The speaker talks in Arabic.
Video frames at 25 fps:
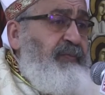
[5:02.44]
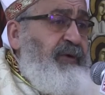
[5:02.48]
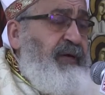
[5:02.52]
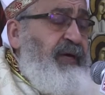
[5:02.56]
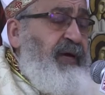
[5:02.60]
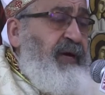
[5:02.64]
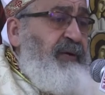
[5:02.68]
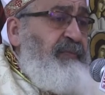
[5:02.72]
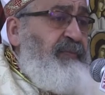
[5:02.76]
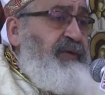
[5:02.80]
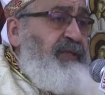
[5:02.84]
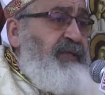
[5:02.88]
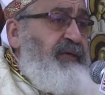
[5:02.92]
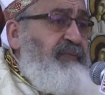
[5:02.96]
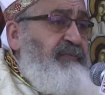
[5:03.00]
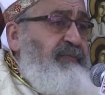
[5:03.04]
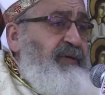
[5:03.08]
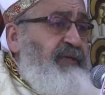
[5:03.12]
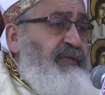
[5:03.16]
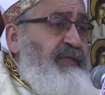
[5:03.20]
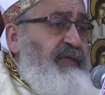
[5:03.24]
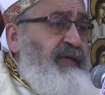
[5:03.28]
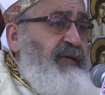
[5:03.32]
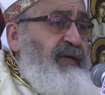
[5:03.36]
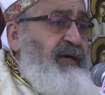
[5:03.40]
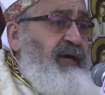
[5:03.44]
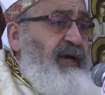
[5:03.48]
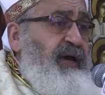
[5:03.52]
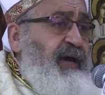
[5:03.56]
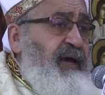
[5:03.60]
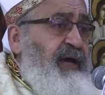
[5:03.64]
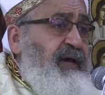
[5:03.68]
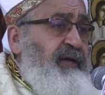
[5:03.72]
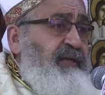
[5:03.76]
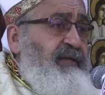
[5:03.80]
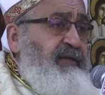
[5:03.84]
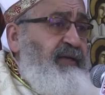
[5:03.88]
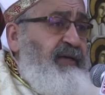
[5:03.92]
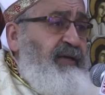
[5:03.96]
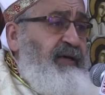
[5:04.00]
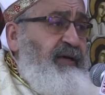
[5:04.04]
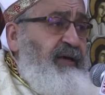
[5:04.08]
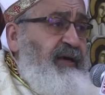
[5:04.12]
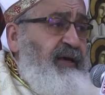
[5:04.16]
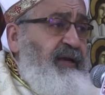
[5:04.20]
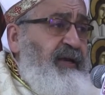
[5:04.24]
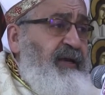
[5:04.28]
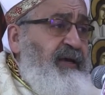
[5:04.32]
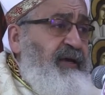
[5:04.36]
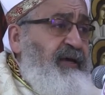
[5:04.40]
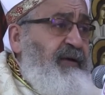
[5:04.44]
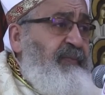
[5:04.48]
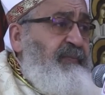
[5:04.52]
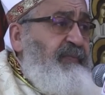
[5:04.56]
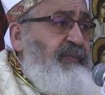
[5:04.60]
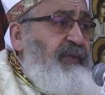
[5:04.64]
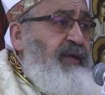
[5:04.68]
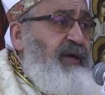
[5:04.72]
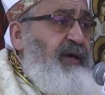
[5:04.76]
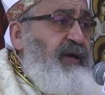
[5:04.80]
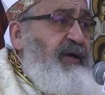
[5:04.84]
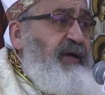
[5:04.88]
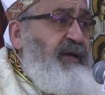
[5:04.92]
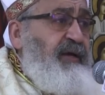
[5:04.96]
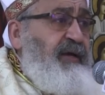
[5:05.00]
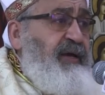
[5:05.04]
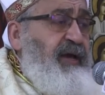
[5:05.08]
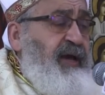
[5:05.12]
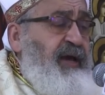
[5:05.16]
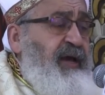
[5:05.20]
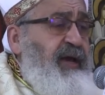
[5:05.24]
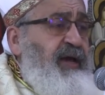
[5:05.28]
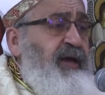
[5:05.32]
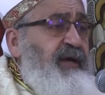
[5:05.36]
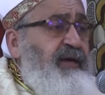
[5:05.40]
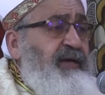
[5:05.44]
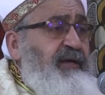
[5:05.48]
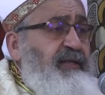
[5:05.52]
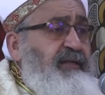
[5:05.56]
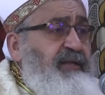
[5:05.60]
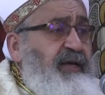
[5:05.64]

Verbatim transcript: بنعمة المسيح أتي إلى نهاية